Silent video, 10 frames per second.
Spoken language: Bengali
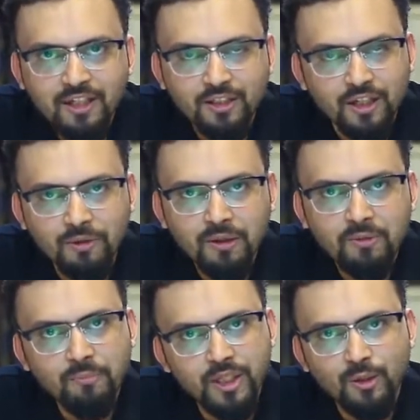তো
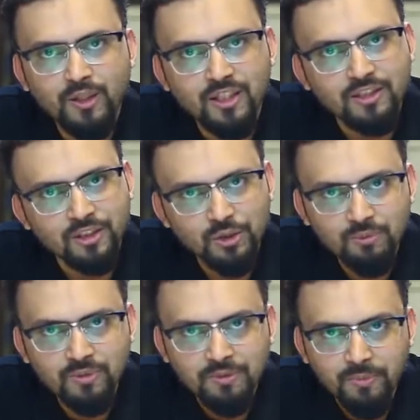এইভাবে বের হয়ে যাচ্ছে
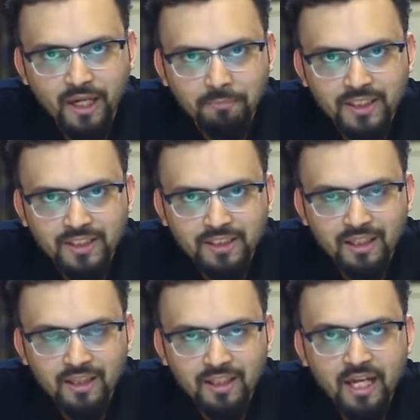চব্বিশ
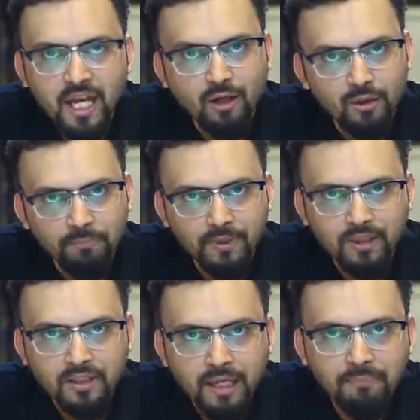মেগাপিক্সেল এখন
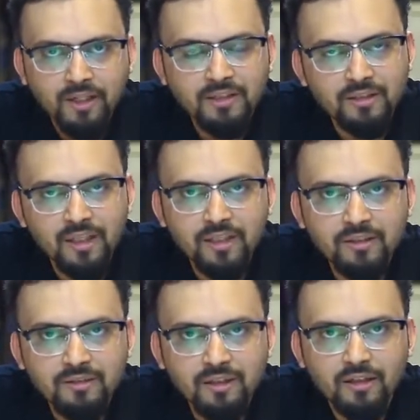আপনাদের ক্যামেরা
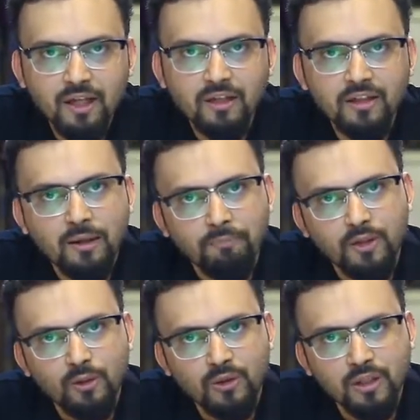সেটিংসে গেলে
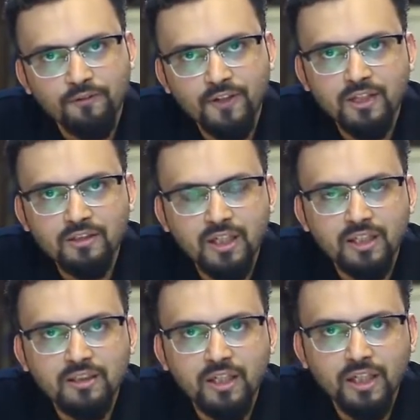আপনারা ওখানে ফাইল
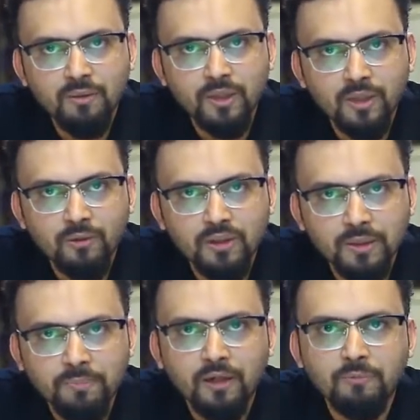সাইজ দেখে বের
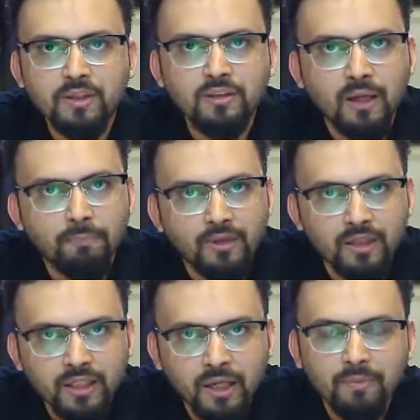করতে পারবেন যে
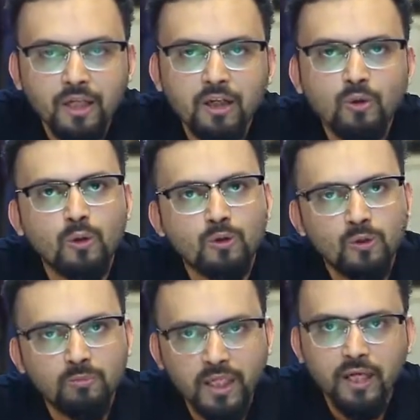আপনার ক্যামেরায় কত
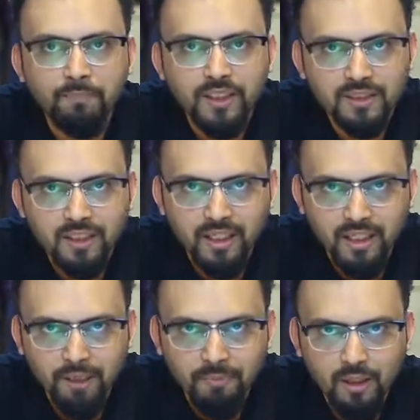
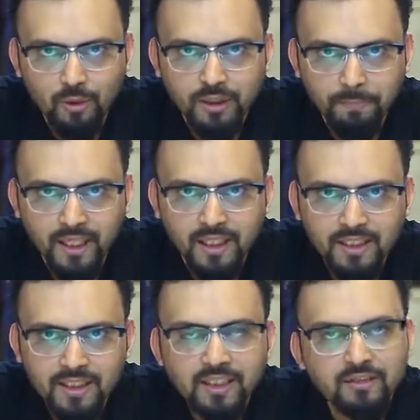মেগাপিক্সেলের ক্যামেরা হতে পারে
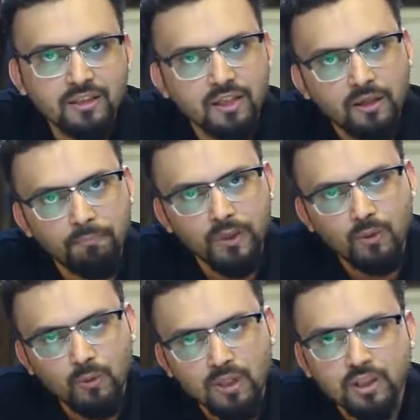যেটার আপনার
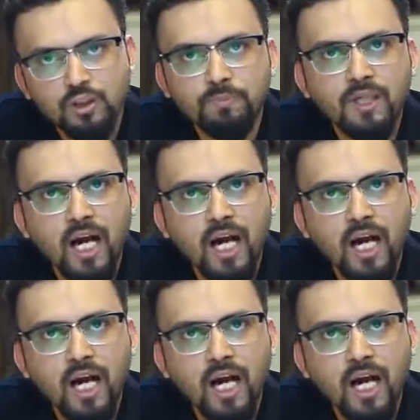ওখানে সবচেয়ে